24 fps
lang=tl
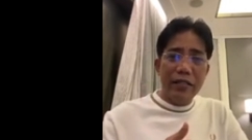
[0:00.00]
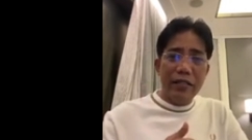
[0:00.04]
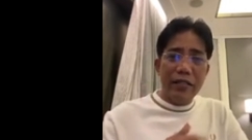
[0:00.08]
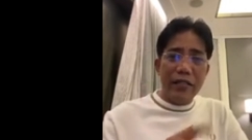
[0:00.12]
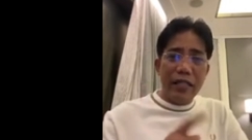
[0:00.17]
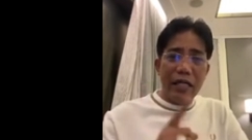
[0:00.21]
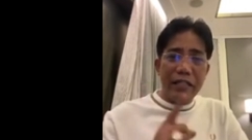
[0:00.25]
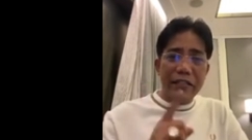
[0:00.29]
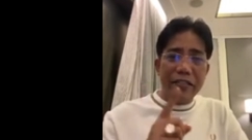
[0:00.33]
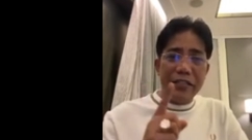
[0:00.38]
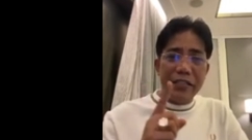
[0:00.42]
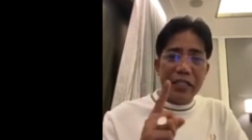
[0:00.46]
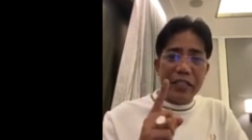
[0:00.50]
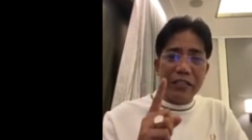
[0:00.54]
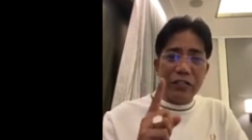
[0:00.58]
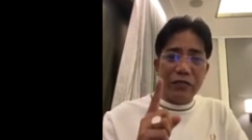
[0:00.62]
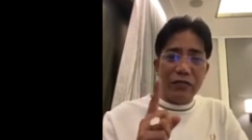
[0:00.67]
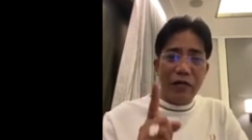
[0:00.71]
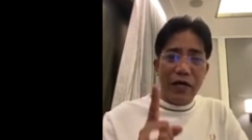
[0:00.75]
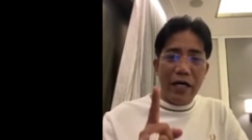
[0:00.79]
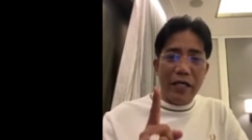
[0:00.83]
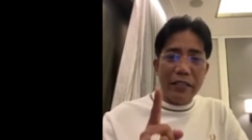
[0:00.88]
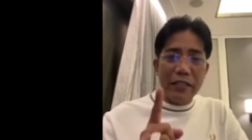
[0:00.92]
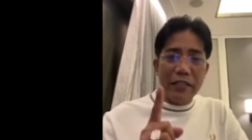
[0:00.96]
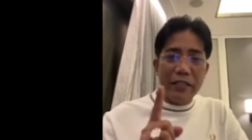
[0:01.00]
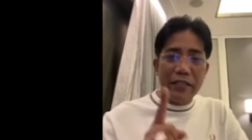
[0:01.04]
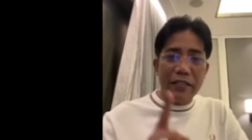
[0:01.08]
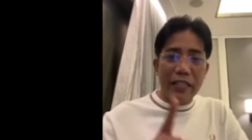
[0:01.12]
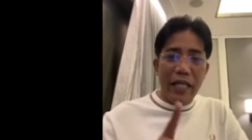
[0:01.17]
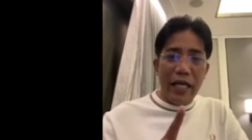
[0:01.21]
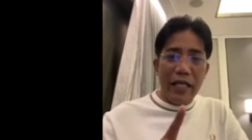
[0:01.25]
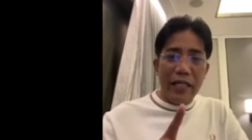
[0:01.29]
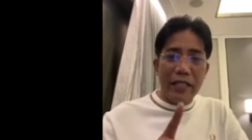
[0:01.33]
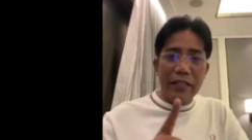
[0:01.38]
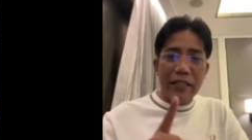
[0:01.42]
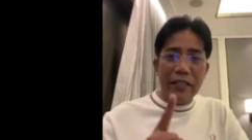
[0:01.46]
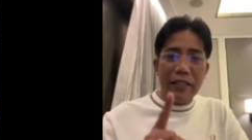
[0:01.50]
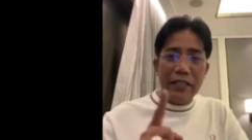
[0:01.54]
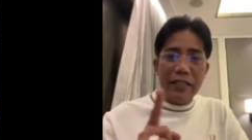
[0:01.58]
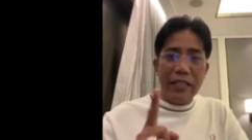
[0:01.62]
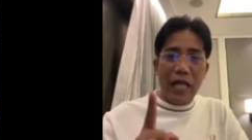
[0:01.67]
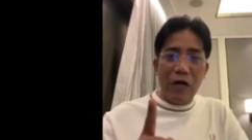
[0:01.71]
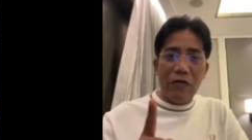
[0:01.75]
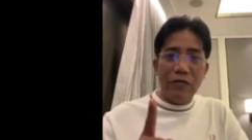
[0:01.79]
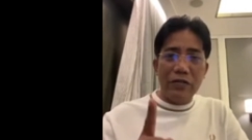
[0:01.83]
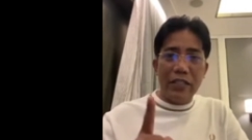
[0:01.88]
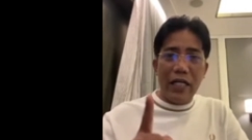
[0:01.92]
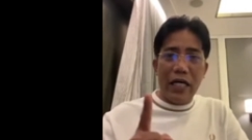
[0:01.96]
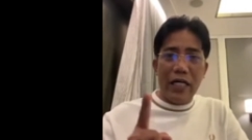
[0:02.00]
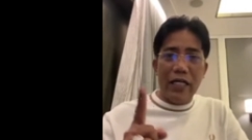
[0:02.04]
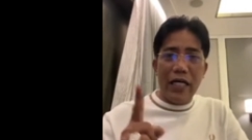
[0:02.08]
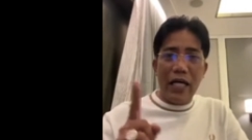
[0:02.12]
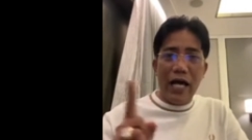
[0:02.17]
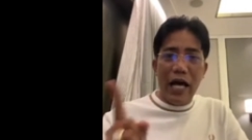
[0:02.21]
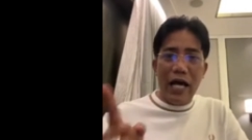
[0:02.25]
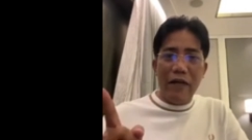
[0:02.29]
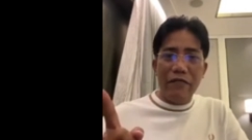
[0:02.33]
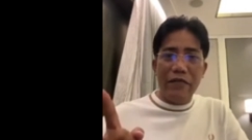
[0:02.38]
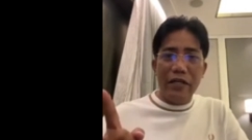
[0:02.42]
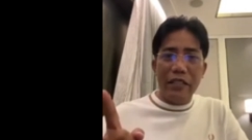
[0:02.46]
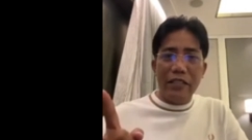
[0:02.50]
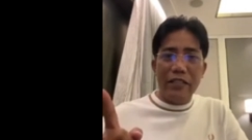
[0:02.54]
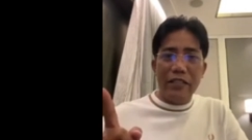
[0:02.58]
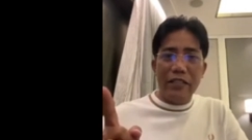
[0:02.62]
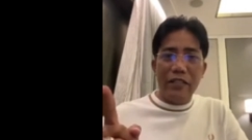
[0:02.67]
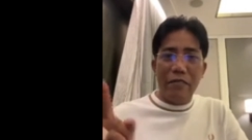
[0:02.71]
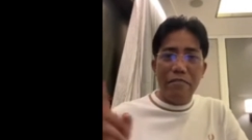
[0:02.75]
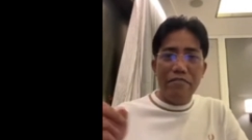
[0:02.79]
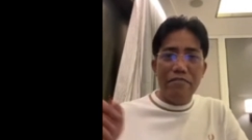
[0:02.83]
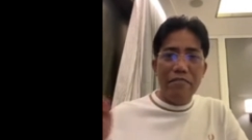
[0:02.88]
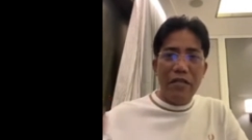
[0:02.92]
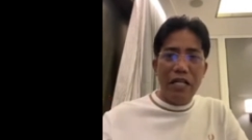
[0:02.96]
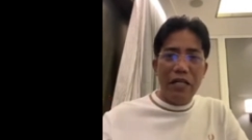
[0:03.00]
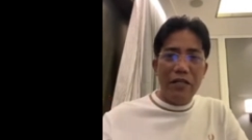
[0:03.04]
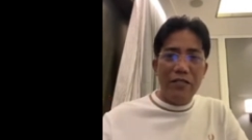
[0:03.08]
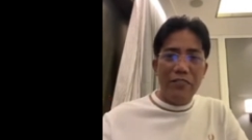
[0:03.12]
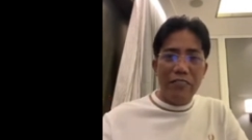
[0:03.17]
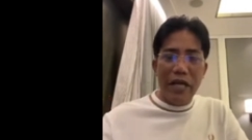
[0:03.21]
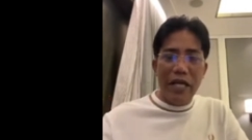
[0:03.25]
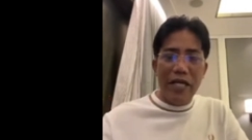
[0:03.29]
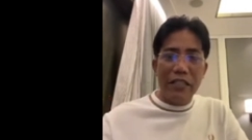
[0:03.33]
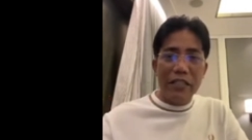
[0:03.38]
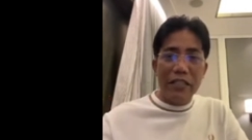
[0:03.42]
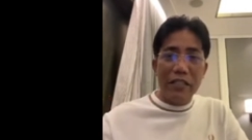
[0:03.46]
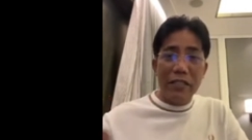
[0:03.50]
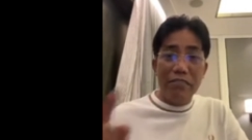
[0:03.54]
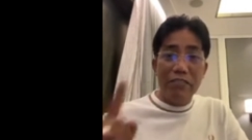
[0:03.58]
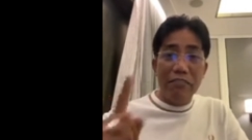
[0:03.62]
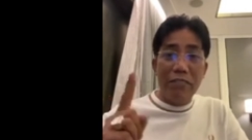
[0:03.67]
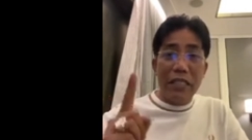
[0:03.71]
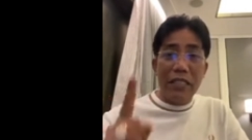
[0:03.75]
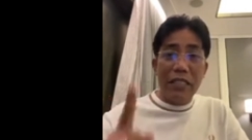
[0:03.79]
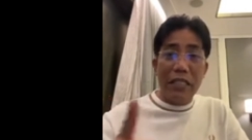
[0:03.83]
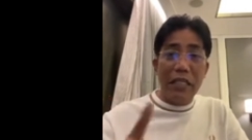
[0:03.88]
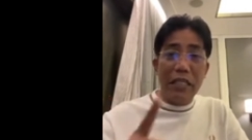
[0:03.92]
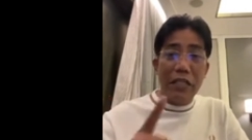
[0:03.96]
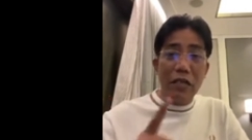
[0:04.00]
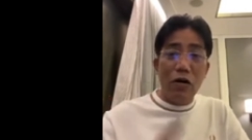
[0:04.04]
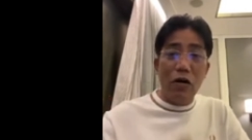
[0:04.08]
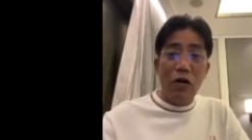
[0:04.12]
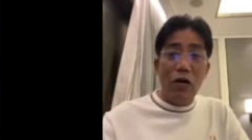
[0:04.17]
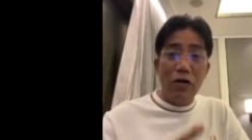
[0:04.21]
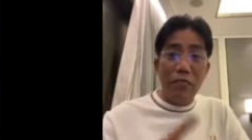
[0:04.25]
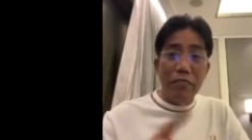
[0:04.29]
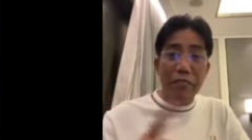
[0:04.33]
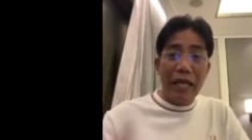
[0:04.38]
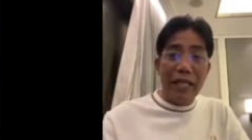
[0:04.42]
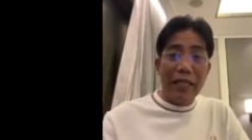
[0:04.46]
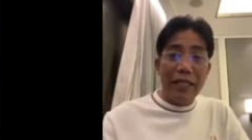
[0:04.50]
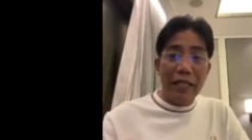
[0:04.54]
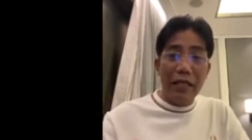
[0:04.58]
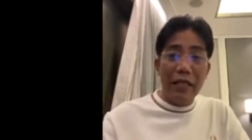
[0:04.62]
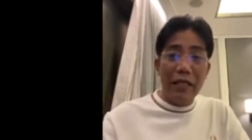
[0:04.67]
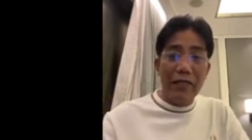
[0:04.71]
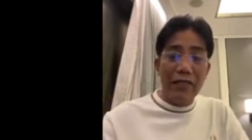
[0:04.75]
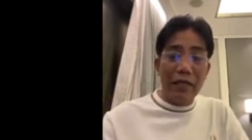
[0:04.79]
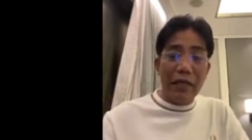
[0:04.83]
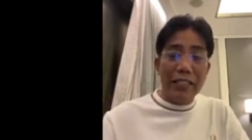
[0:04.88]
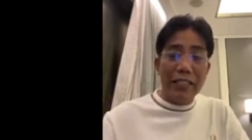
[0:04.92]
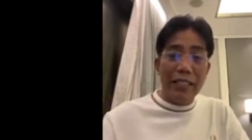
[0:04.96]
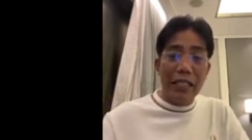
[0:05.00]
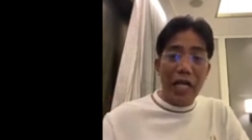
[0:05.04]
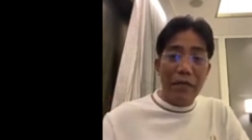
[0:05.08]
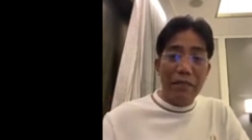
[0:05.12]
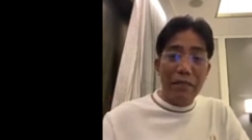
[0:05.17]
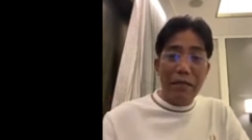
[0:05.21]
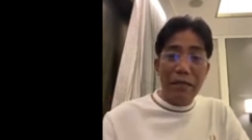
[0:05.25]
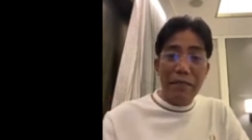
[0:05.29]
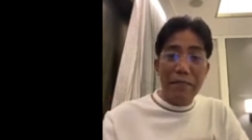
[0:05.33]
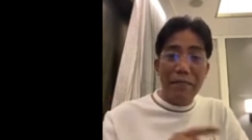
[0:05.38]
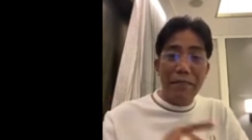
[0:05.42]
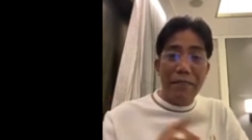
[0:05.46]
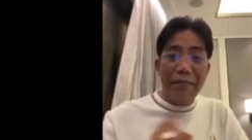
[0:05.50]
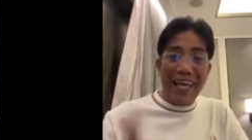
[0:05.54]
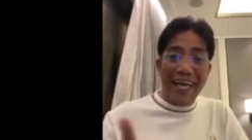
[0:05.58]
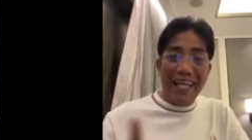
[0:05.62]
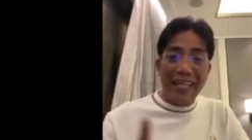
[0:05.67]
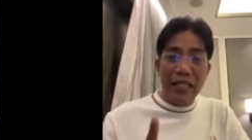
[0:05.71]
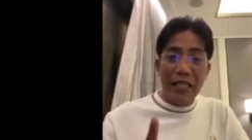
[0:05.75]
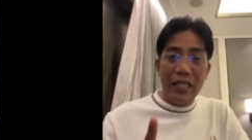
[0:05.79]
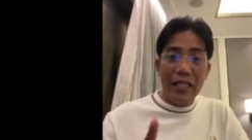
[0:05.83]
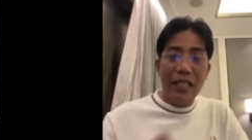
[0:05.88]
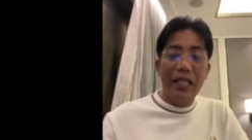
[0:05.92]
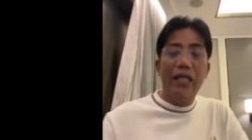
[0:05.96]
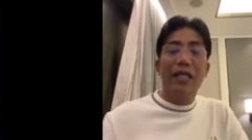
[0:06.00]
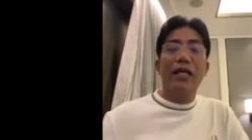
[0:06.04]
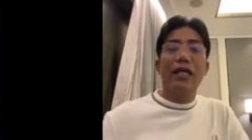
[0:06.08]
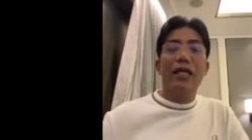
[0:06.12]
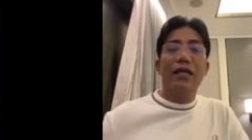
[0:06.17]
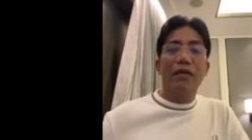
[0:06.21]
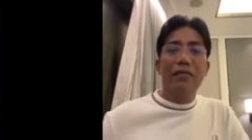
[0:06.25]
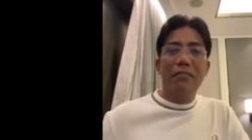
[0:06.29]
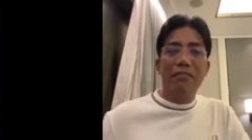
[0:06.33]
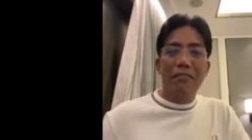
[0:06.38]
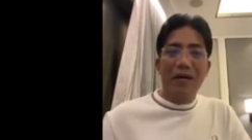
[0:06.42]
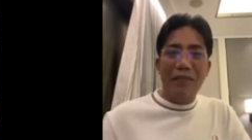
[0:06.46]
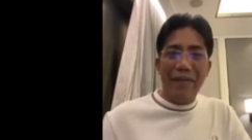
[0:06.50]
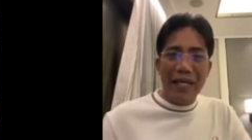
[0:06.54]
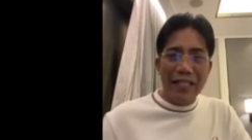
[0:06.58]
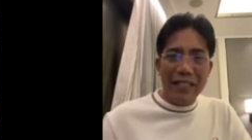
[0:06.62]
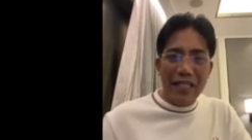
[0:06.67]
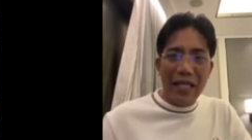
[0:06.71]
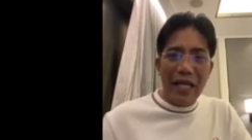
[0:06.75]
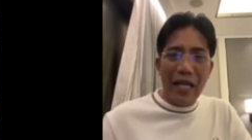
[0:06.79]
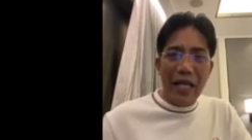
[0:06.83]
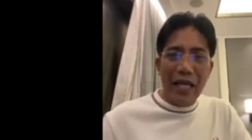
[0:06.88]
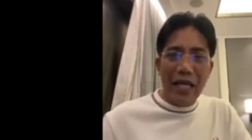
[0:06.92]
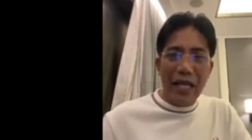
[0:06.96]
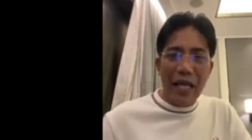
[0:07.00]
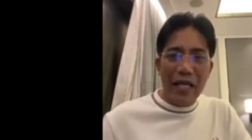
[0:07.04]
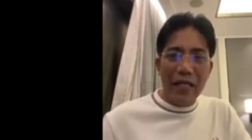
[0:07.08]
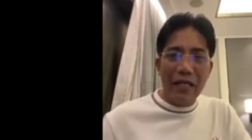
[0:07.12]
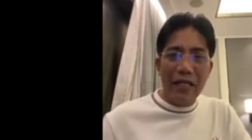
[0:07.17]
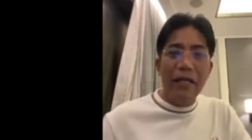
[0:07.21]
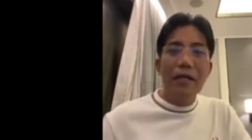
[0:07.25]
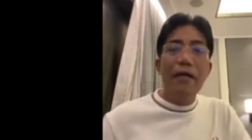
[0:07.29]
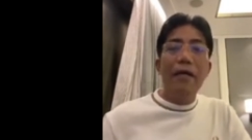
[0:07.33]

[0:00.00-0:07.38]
Not just one, ten, thousand, hundreds, a million men, but in all men. Pag sinabing men, babae at lalaki yan.